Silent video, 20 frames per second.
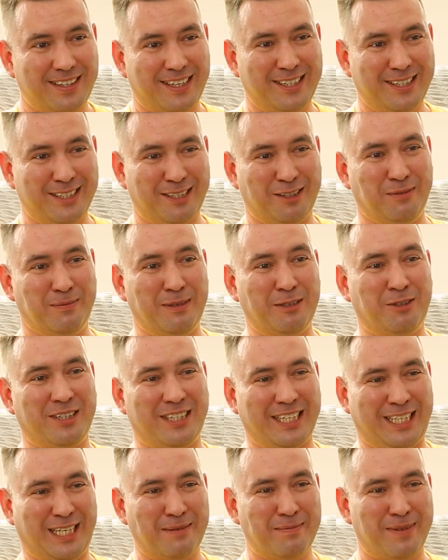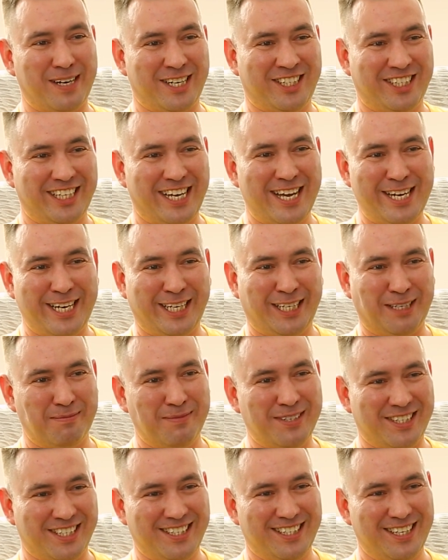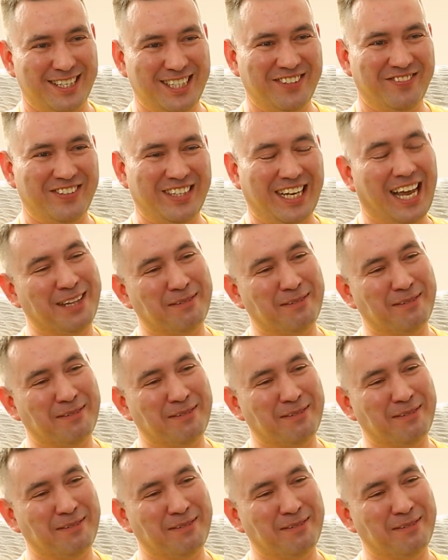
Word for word: Она думает, что такие большие орехи, бежит за ними и